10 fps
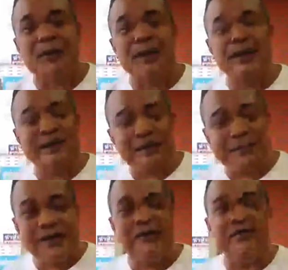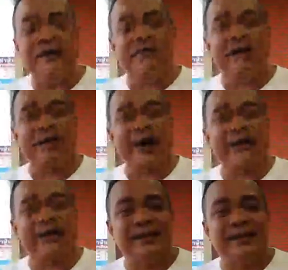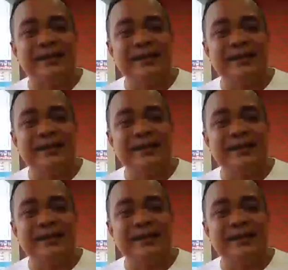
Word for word: กรณีระเบิด และไฟไหม้ที่